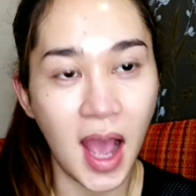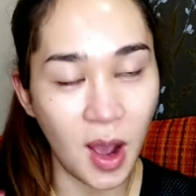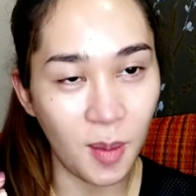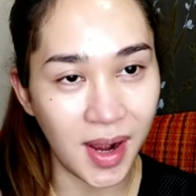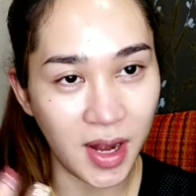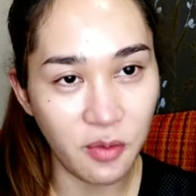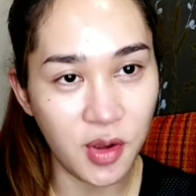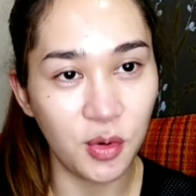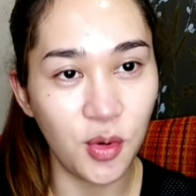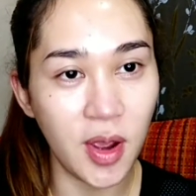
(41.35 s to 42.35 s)
เอามารี
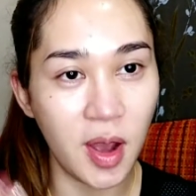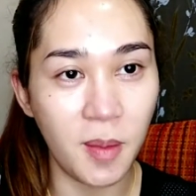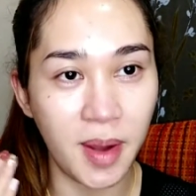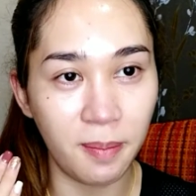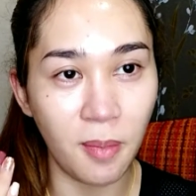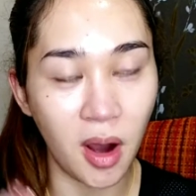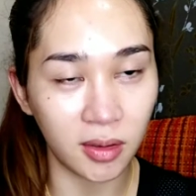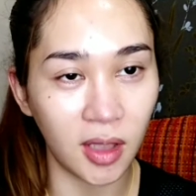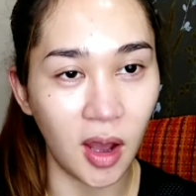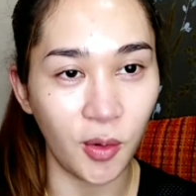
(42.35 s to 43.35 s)
วิวด้วยเอามาบอก
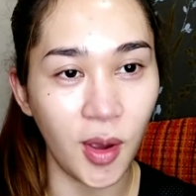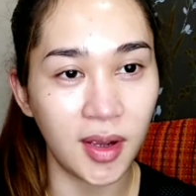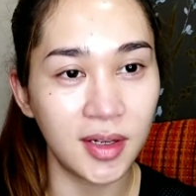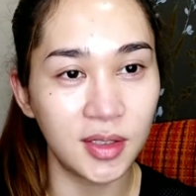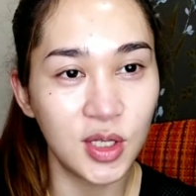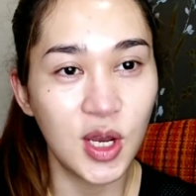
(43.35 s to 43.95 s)
ต่อด้วยคือ